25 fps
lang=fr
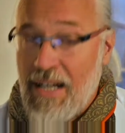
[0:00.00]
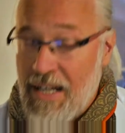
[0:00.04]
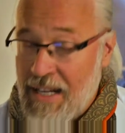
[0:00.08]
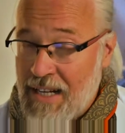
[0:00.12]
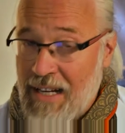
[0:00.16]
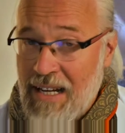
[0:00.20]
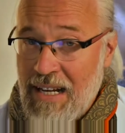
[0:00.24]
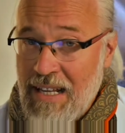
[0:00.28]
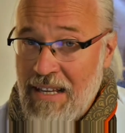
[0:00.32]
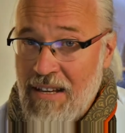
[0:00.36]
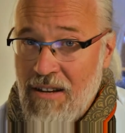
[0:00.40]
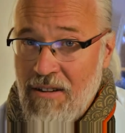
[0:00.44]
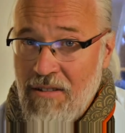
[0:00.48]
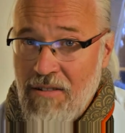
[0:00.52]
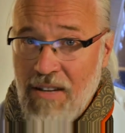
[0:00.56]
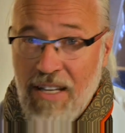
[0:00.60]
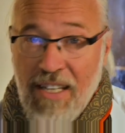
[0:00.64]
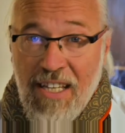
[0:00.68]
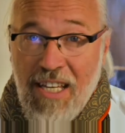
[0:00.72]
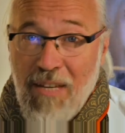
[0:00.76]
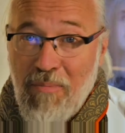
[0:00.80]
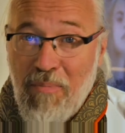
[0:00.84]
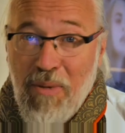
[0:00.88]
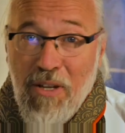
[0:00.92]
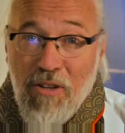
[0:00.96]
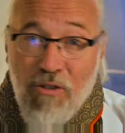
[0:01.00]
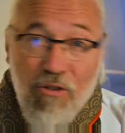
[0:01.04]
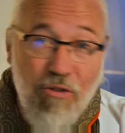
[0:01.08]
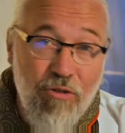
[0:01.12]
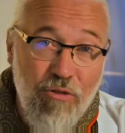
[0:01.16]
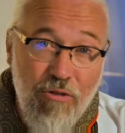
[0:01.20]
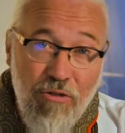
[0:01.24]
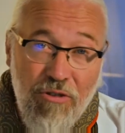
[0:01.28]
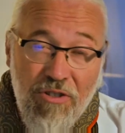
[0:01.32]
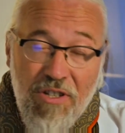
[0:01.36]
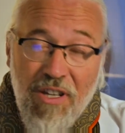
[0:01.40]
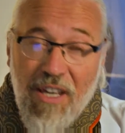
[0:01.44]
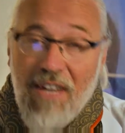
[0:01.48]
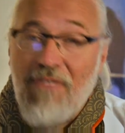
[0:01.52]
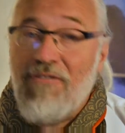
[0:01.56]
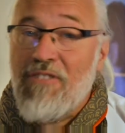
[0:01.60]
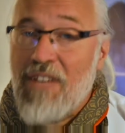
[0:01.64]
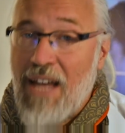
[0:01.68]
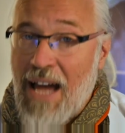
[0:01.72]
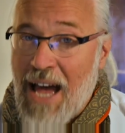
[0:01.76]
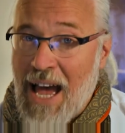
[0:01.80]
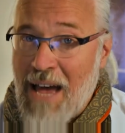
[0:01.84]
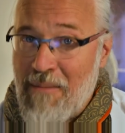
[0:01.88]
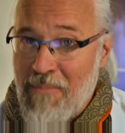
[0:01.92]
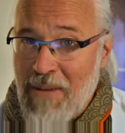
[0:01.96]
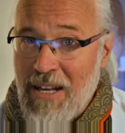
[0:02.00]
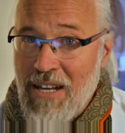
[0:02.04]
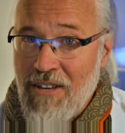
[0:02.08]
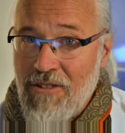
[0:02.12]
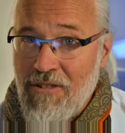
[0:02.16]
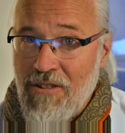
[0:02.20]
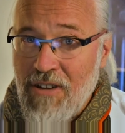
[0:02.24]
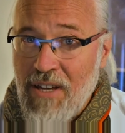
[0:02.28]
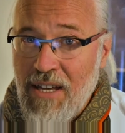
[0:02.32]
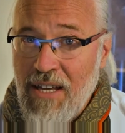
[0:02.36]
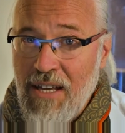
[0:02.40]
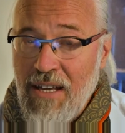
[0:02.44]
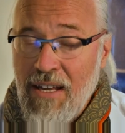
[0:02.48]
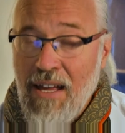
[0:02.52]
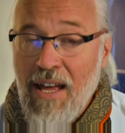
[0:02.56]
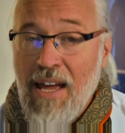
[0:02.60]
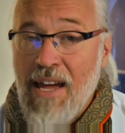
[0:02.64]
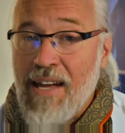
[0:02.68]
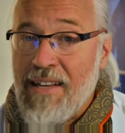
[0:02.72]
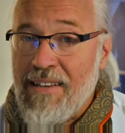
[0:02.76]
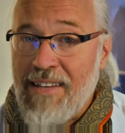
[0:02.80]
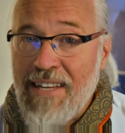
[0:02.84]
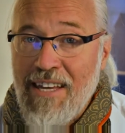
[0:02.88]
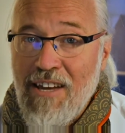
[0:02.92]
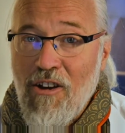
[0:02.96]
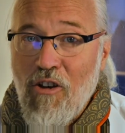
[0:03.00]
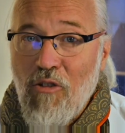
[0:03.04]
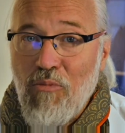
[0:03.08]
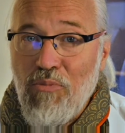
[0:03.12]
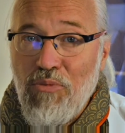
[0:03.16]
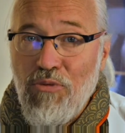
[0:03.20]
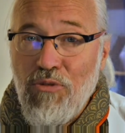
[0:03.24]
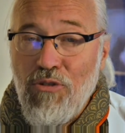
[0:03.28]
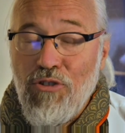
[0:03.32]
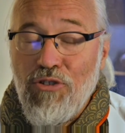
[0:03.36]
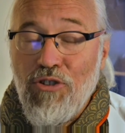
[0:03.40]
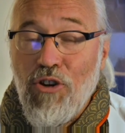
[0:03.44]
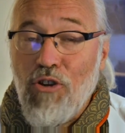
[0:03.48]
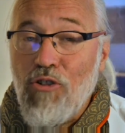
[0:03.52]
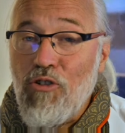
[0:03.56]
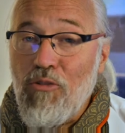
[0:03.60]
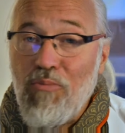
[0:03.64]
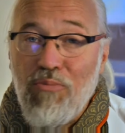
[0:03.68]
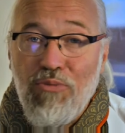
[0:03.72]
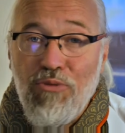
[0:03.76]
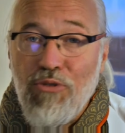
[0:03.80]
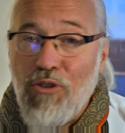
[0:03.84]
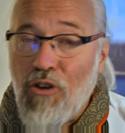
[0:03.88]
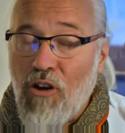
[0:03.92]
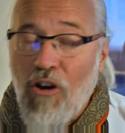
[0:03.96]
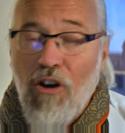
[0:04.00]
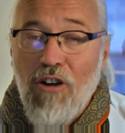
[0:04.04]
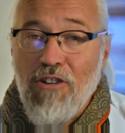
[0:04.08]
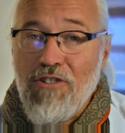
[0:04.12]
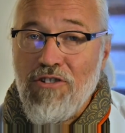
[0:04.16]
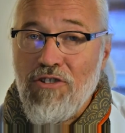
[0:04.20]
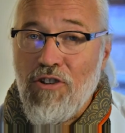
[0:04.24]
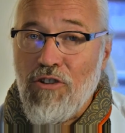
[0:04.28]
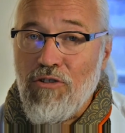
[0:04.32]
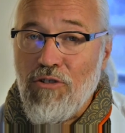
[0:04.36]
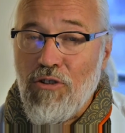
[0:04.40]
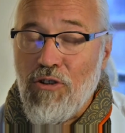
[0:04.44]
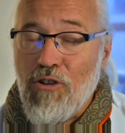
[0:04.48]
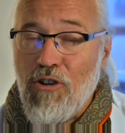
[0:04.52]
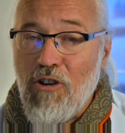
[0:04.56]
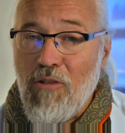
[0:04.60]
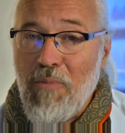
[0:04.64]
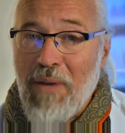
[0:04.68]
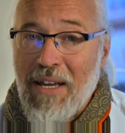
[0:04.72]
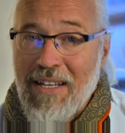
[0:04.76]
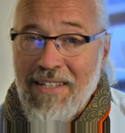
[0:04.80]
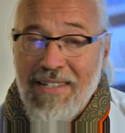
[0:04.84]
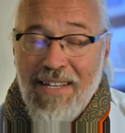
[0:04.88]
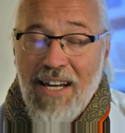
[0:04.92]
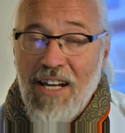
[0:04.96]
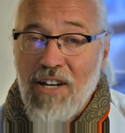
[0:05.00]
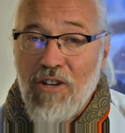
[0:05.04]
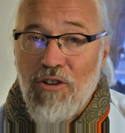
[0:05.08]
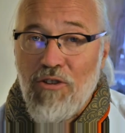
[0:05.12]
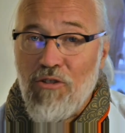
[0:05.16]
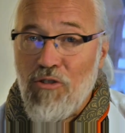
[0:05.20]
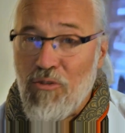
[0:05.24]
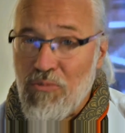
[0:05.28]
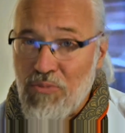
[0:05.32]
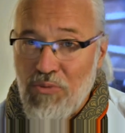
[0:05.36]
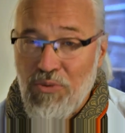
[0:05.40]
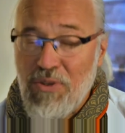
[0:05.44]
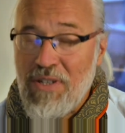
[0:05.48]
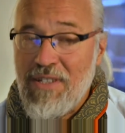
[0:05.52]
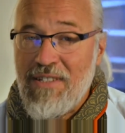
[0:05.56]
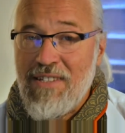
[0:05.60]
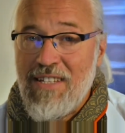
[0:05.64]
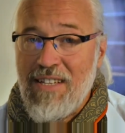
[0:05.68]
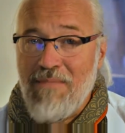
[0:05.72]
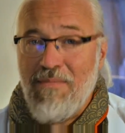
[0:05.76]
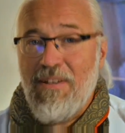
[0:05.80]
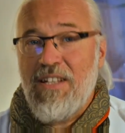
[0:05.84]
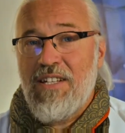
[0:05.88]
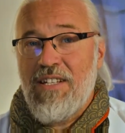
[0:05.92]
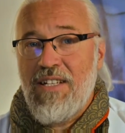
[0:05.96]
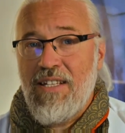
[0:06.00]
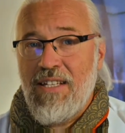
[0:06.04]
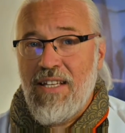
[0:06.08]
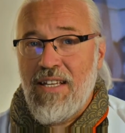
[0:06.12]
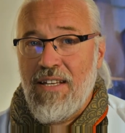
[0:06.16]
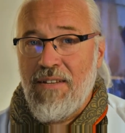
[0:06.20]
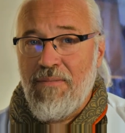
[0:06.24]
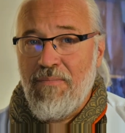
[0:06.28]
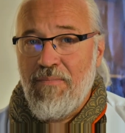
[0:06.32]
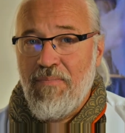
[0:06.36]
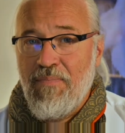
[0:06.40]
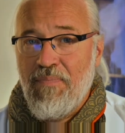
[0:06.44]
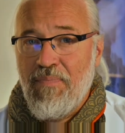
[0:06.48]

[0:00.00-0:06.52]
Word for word: Les clients, équipés d'Oculus Rift améliorés, déambulent dans le plus grand centre commercial que l'on puisse imaginer